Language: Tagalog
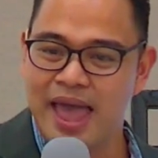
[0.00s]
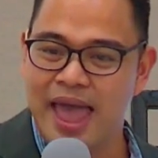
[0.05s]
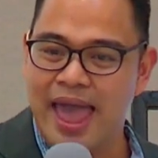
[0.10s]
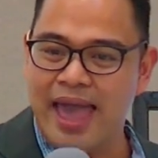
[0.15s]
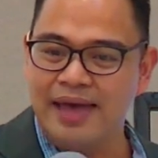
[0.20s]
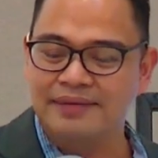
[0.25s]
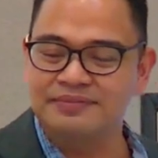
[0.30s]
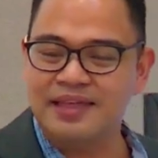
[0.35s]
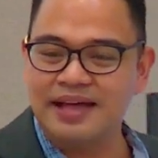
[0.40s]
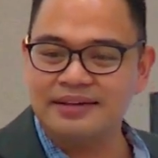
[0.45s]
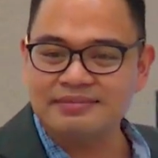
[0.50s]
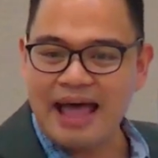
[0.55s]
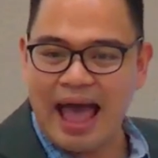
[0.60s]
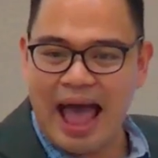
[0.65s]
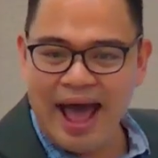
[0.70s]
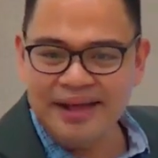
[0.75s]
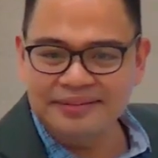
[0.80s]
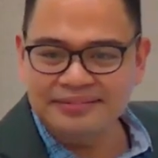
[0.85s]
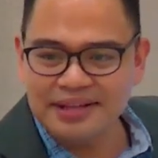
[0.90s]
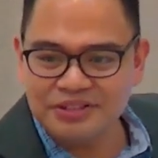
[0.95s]
And that
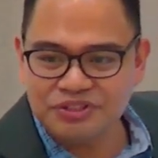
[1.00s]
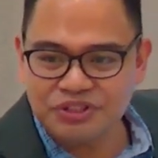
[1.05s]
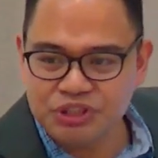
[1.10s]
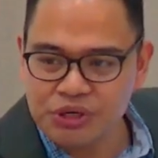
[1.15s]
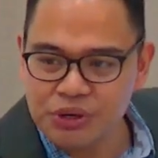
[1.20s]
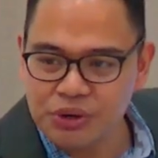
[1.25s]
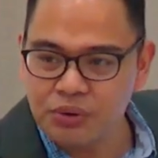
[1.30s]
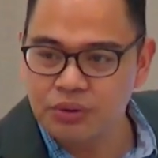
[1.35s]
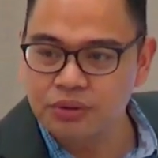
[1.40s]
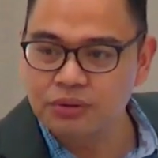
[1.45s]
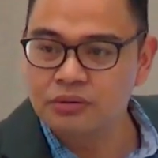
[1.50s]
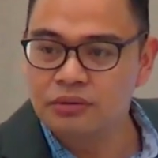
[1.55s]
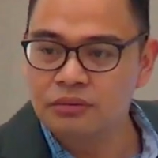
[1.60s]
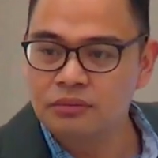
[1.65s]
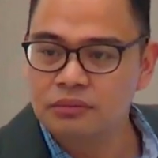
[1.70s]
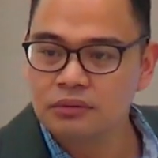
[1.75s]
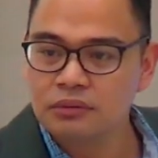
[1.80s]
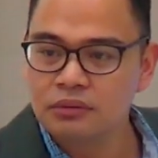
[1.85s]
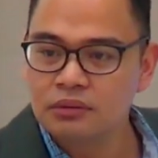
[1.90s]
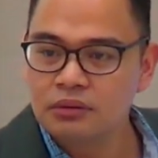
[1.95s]
attitude
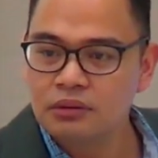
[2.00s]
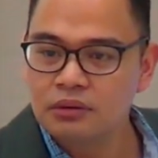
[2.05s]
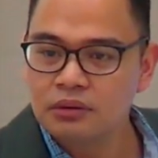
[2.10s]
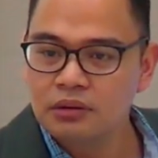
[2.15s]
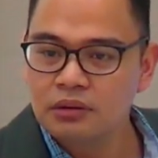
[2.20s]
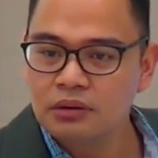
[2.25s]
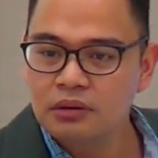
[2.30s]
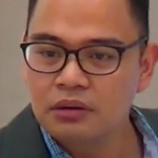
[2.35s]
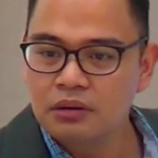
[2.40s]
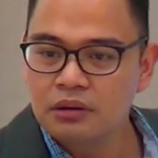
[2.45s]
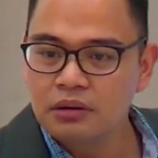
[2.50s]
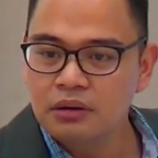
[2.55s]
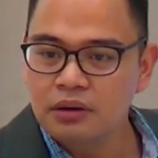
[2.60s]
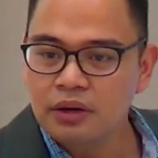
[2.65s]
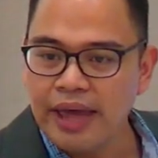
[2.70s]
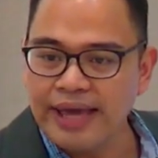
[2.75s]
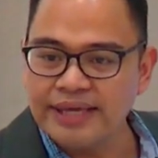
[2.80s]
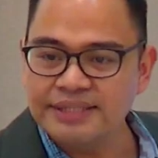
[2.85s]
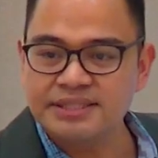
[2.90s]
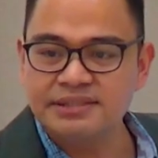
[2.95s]

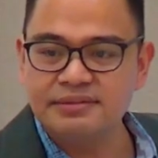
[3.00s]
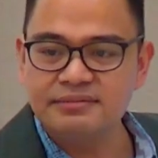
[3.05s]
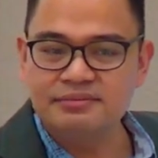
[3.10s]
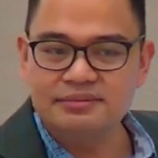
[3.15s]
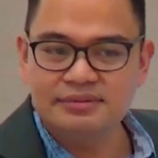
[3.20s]
is